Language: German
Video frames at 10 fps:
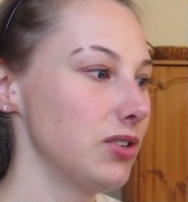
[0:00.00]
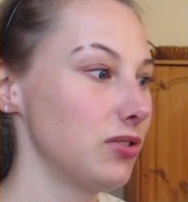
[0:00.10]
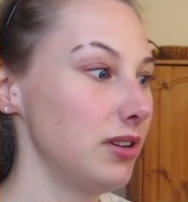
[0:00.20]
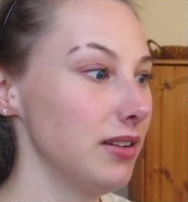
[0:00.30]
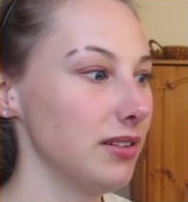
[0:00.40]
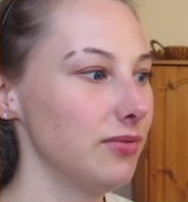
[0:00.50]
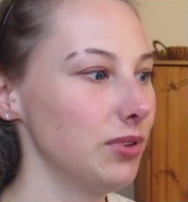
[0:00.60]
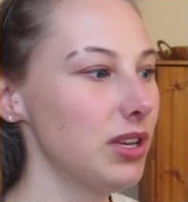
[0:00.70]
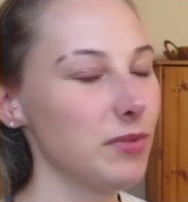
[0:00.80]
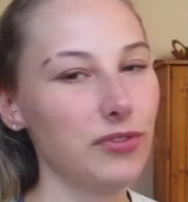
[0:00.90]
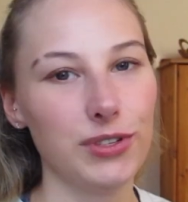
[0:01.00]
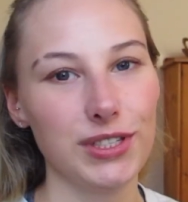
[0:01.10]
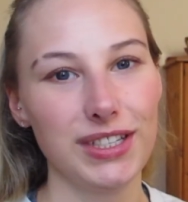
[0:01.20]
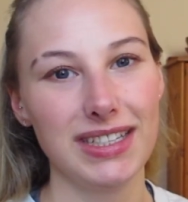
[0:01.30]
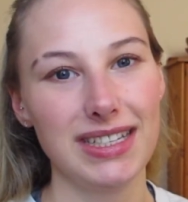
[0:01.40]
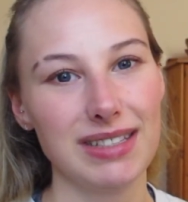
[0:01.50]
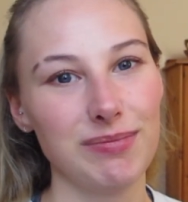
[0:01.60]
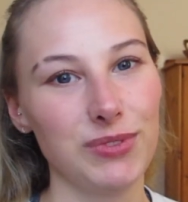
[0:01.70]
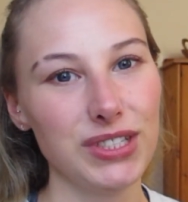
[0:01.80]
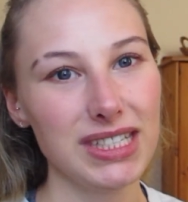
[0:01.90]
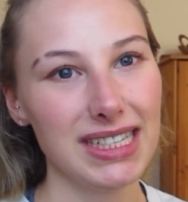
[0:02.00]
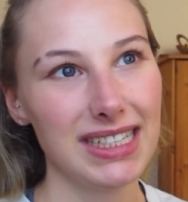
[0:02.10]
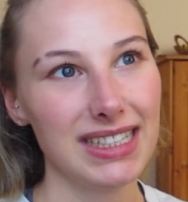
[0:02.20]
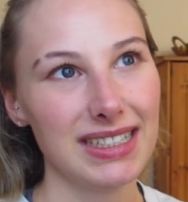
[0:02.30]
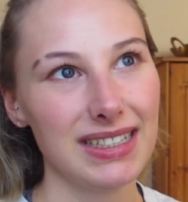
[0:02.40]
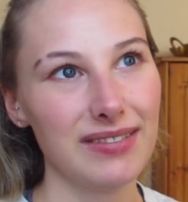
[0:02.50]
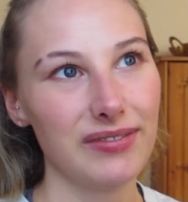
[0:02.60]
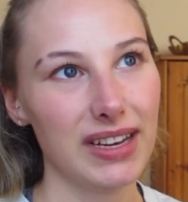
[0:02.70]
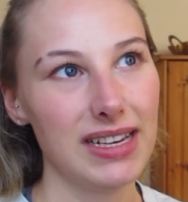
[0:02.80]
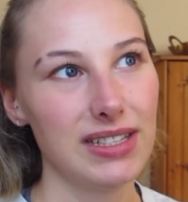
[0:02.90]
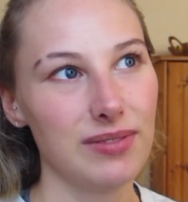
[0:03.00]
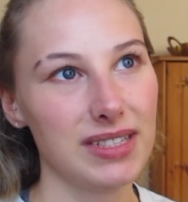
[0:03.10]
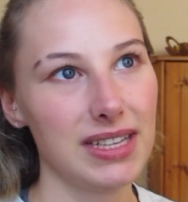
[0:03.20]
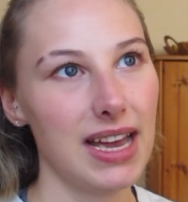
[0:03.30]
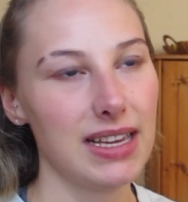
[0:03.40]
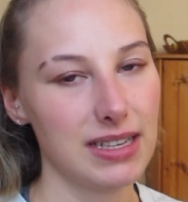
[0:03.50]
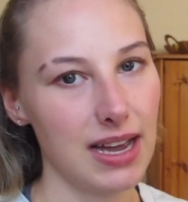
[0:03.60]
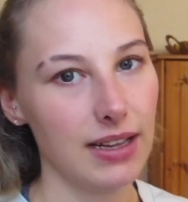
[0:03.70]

als Studentin wirklich mit Vorsicht genießen muss, weil sowas ja eigentlich ein